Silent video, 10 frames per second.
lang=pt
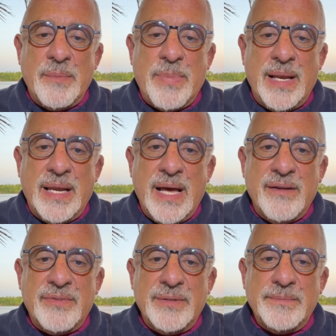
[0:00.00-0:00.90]
pela
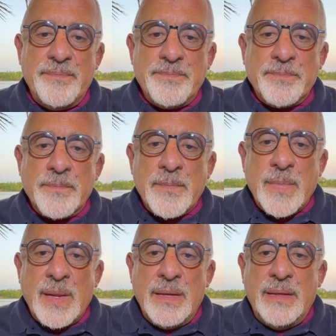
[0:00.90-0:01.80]
palavra
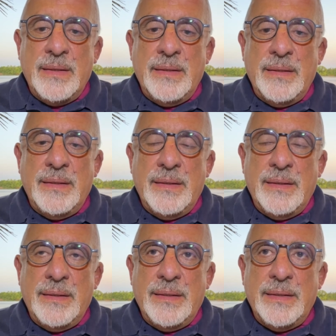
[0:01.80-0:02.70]

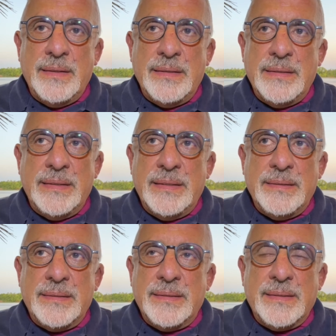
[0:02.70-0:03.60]
e,
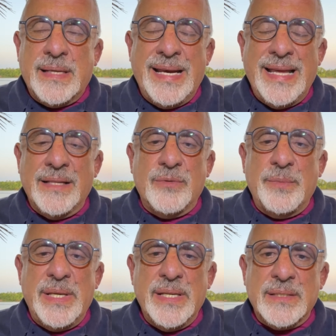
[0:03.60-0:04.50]
e crendo
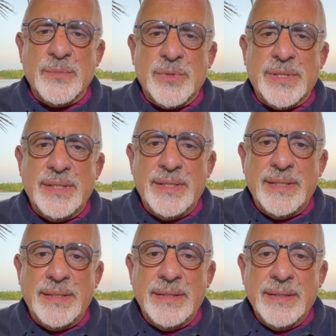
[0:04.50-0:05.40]
mesmo que